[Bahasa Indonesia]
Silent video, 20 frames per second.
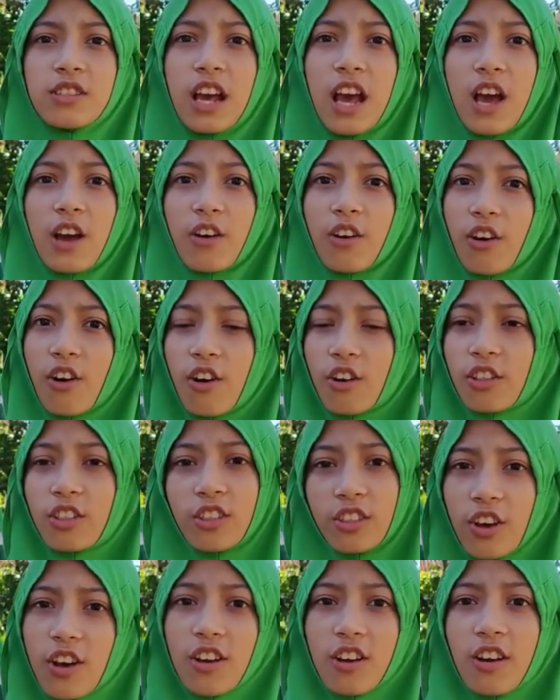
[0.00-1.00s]
sudah
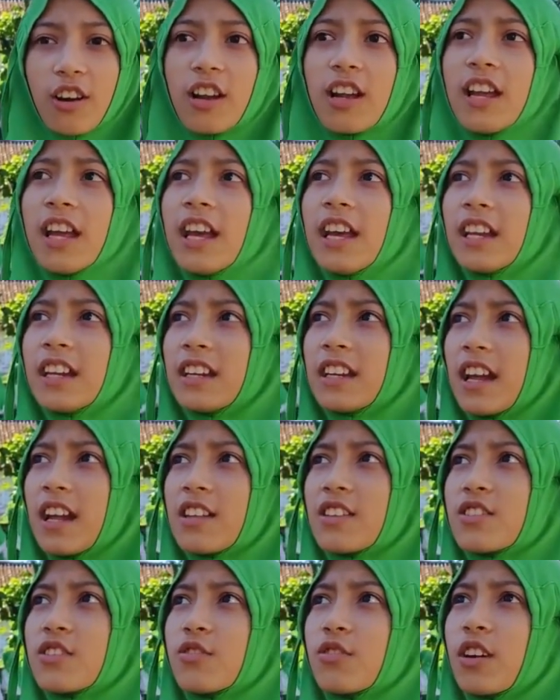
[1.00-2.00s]
kotor
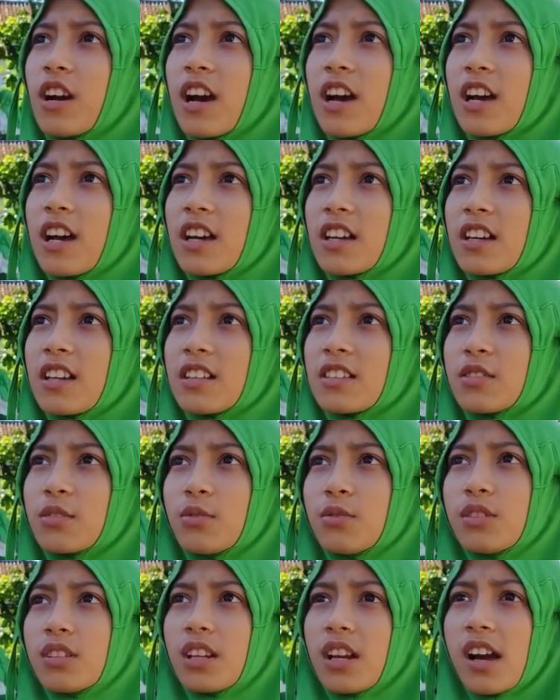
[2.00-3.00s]
dan juga
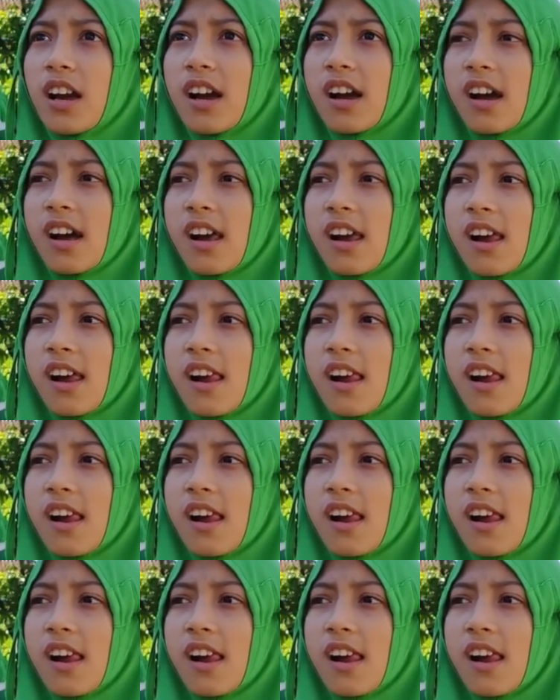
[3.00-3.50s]
sudah